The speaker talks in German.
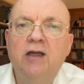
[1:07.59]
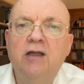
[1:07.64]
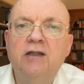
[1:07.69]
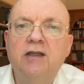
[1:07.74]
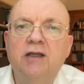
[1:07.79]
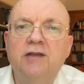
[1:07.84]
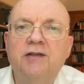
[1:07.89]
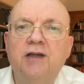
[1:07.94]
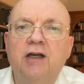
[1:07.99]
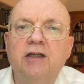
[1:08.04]

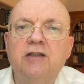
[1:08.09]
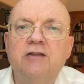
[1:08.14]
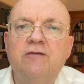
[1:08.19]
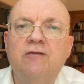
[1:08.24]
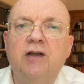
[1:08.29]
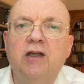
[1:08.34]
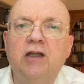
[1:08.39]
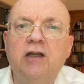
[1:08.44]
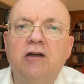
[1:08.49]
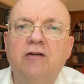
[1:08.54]
Das heißt,
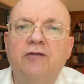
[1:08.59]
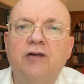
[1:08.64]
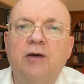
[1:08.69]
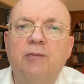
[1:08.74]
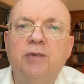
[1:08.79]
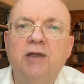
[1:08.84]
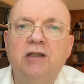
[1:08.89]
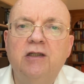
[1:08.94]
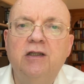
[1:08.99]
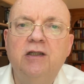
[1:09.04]
fällige
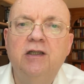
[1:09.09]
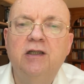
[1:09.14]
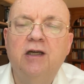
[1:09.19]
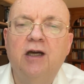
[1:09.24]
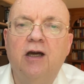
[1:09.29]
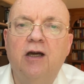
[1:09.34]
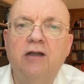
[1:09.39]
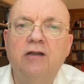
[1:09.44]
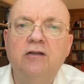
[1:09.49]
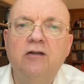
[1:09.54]

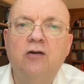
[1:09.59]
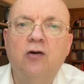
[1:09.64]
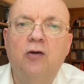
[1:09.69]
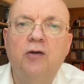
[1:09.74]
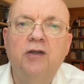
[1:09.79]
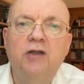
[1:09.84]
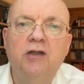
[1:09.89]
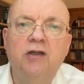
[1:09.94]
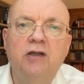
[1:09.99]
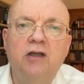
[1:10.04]
Verbindlichkeiten
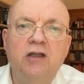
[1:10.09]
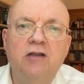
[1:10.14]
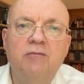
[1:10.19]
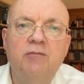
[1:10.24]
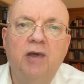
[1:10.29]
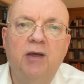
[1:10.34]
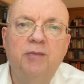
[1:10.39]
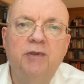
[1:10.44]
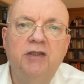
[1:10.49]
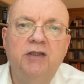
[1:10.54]
konnten nicht
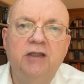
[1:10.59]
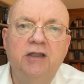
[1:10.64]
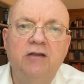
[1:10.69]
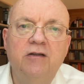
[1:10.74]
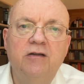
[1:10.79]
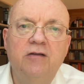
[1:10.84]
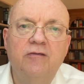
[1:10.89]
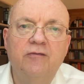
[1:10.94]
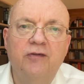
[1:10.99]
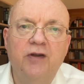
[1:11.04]
mehr
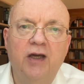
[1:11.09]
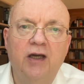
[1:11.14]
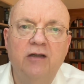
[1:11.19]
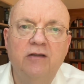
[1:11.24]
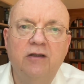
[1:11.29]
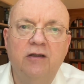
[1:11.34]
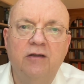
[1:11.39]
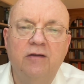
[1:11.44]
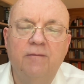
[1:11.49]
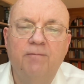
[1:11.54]
bedient
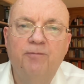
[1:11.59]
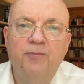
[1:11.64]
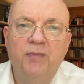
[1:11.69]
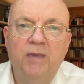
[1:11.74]
werden.